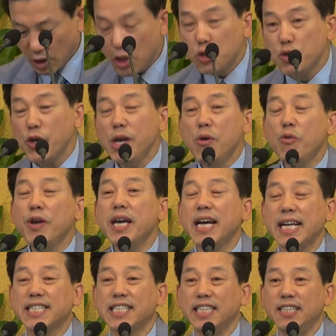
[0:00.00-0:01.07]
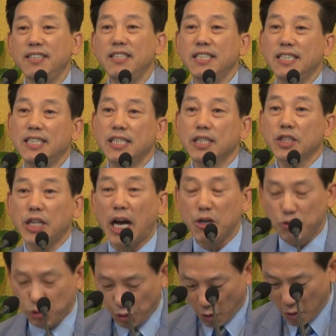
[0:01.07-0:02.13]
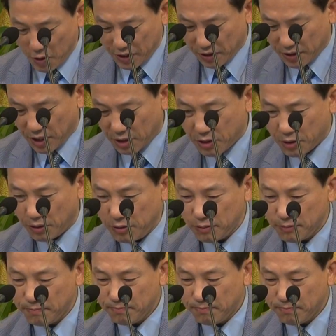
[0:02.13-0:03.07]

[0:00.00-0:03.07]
최고의 가치를 자유로 여겼고